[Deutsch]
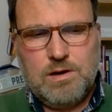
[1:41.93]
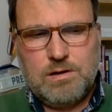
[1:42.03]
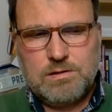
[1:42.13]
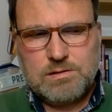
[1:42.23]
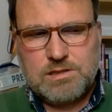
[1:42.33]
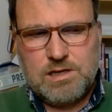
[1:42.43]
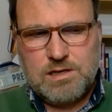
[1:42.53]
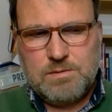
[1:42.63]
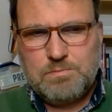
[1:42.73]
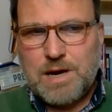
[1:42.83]
Und
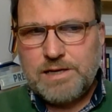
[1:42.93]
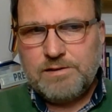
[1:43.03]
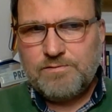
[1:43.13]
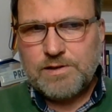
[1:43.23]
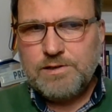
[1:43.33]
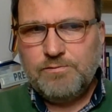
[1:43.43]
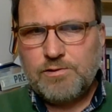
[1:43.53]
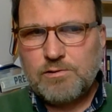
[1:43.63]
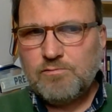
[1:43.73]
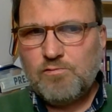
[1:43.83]
äh, bei den
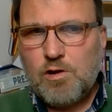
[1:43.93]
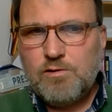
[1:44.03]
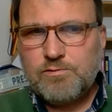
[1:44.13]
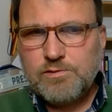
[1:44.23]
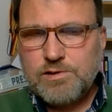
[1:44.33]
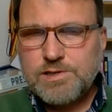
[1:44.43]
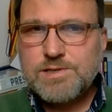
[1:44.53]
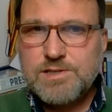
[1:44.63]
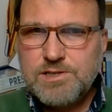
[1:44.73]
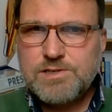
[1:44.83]
vergifteten Wölfen
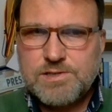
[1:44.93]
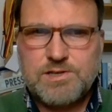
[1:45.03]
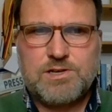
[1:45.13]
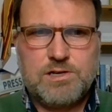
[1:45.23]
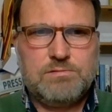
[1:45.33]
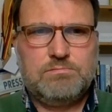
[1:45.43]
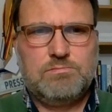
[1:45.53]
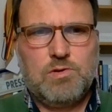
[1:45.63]
ist nicht sicher,